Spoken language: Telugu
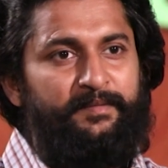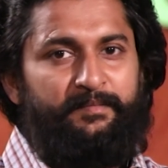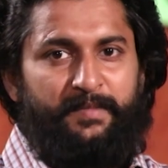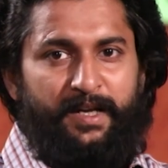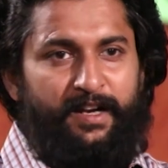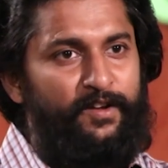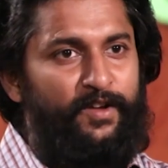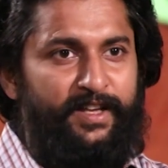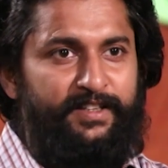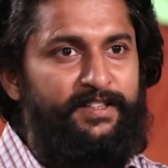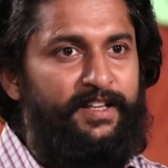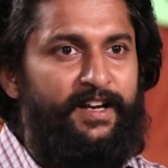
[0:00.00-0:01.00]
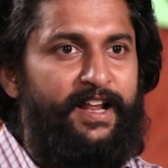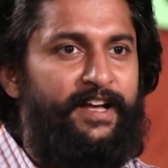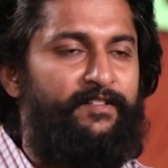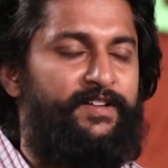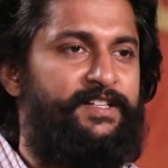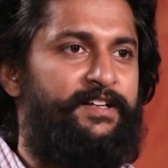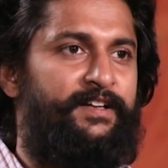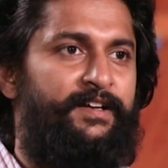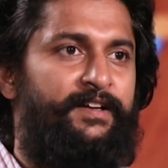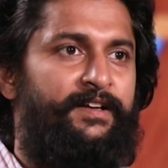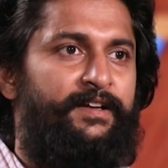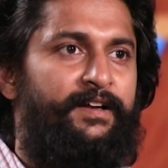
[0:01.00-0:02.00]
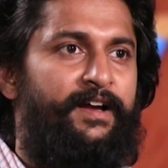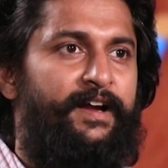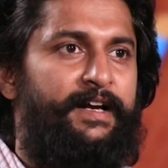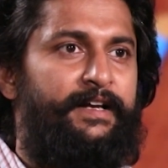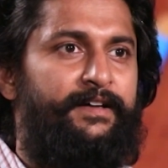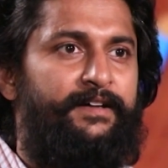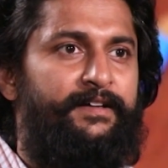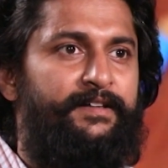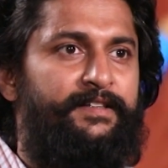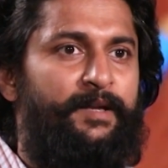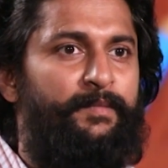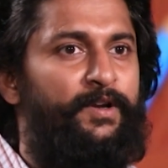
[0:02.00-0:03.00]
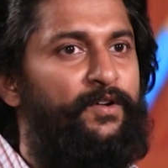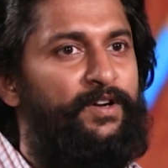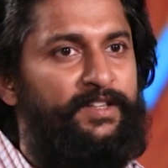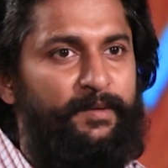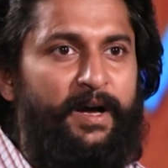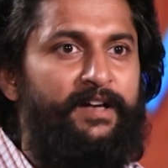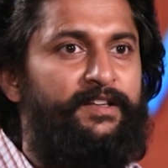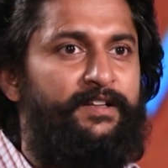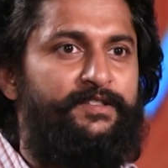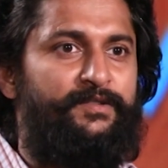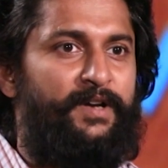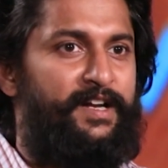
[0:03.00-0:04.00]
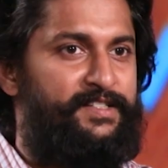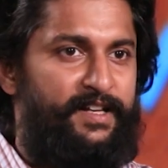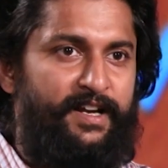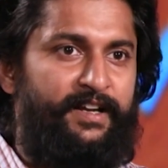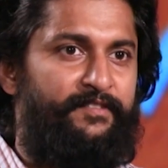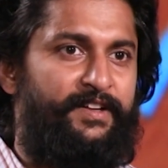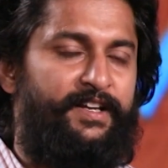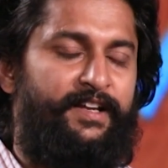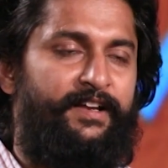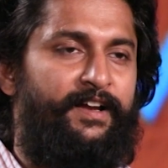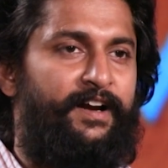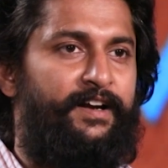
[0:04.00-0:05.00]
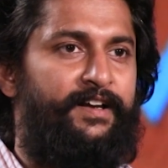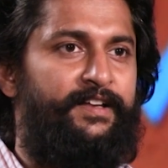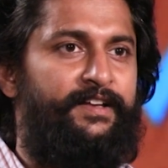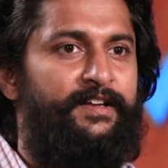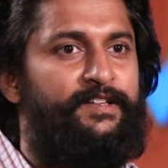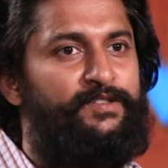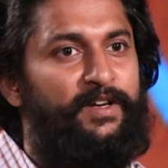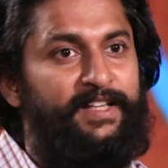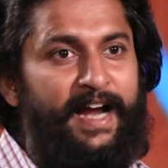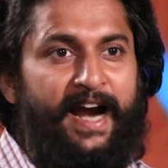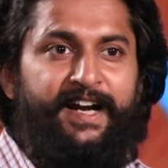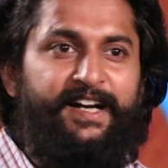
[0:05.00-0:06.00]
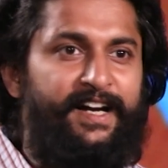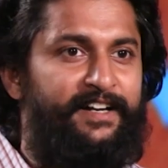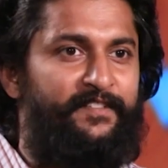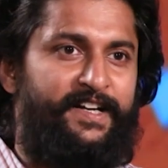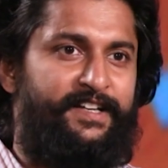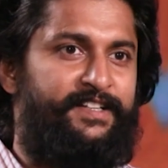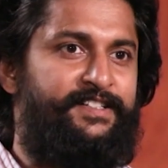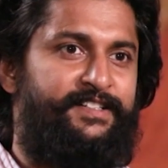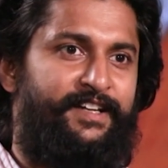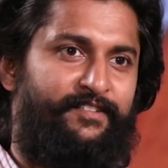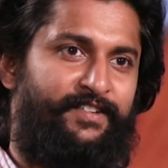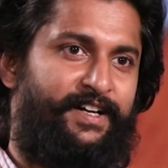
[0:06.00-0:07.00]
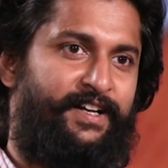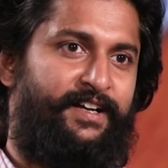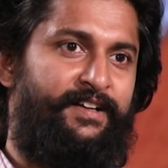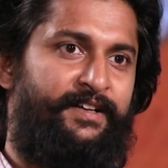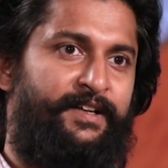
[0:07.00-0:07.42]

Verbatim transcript: మలయాళంలో అయితే తన లాంగ్వేజే అండ్ తమిళ్లో కూడా తను బాగా తెలుసు రాజారాణి ఇవన్నీ అన్ని సో అది యాడెడ్ అడ్వాంటేజ్ డెఫినెట్గా